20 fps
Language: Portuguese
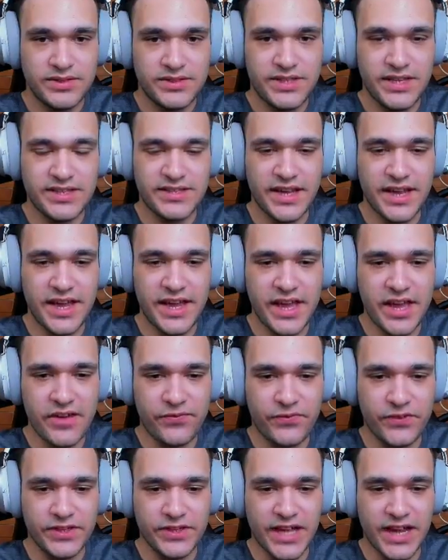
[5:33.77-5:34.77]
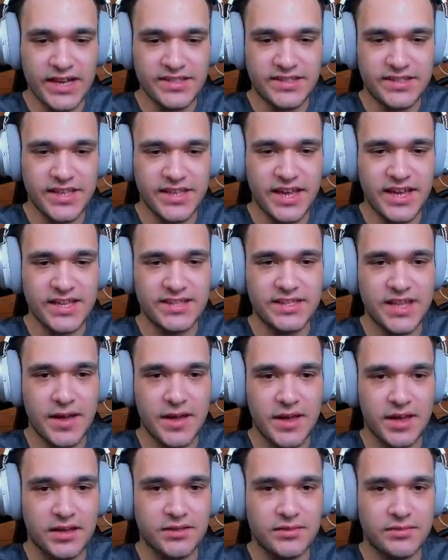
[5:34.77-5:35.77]
Licença aí, fi. Dá
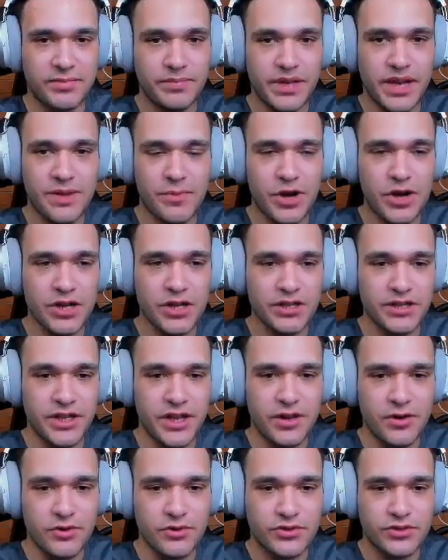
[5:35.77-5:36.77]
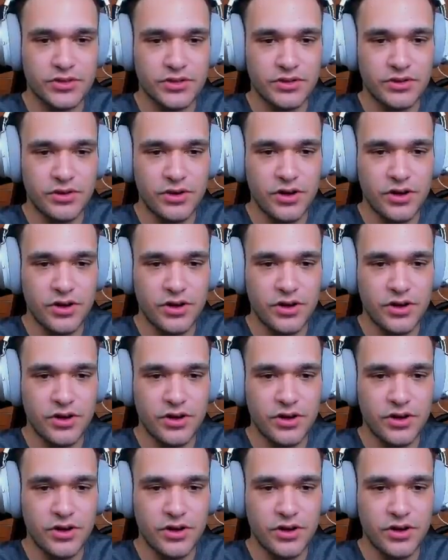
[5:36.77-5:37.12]
licença. Pelo amor de Deus. Ô,